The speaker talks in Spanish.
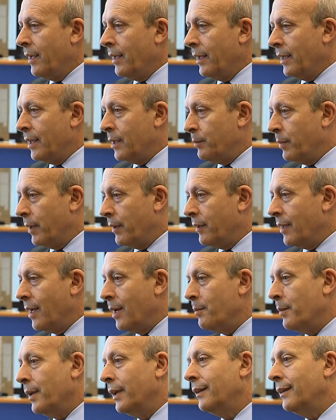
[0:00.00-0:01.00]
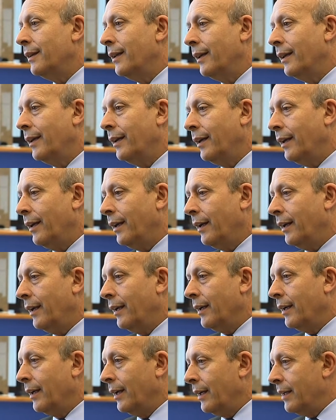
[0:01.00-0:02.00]
especialmente
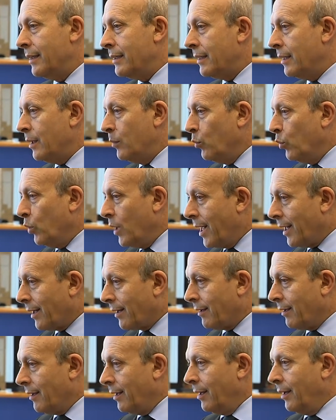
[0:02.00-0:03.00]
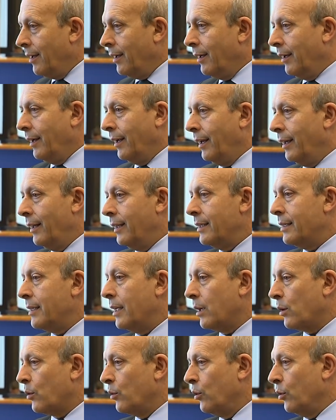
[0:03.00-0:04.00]
en estimular el
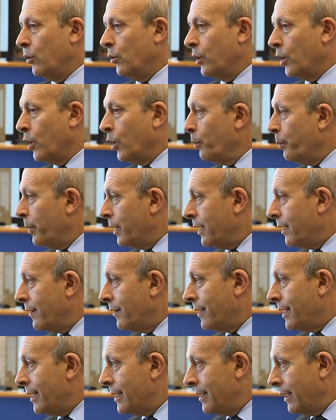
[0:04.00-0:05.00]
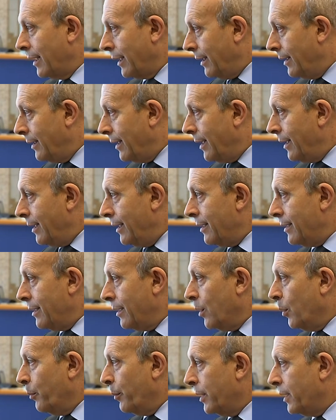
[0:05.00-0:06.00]
desarrollo de competencias digitales y
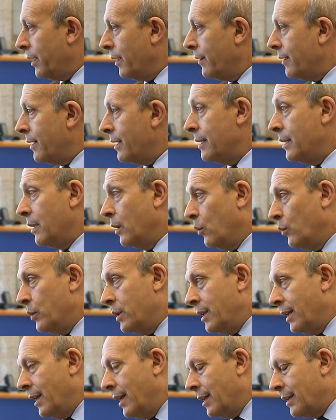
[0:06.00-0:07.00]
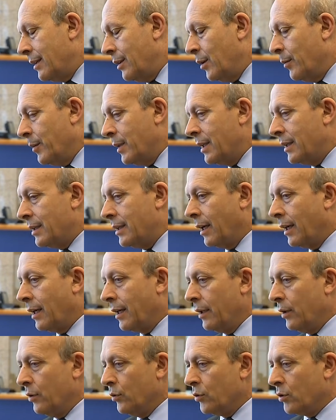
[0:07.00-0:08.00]
competencias lingüísticas y idiomas
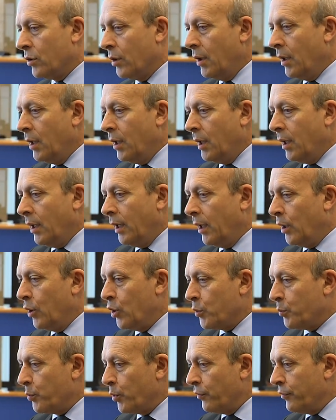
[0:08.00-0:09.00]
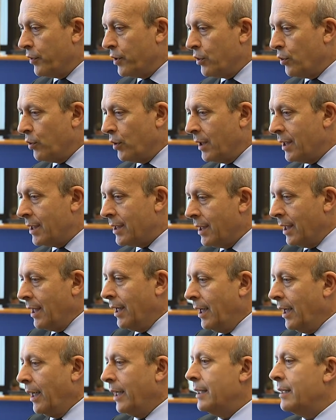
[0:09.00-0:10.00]
extranjeros en los profesores,
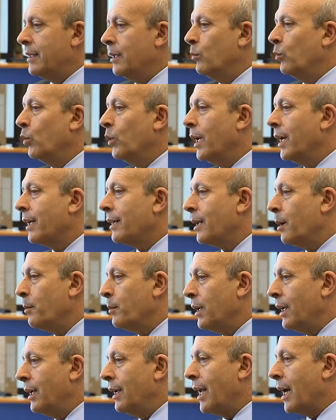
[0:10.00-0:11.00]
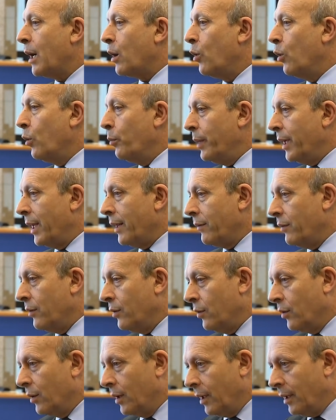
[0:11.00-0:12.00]
estimular también la
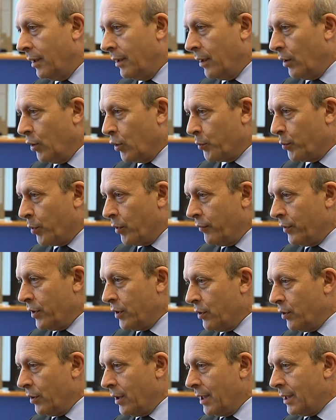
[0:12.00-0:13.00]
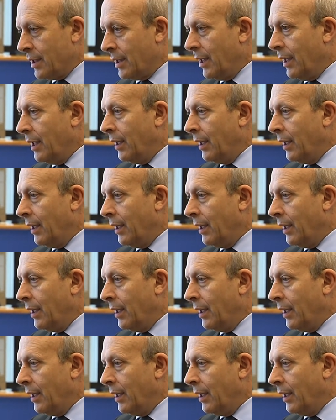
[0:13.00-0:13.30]
cooperación entre los profesores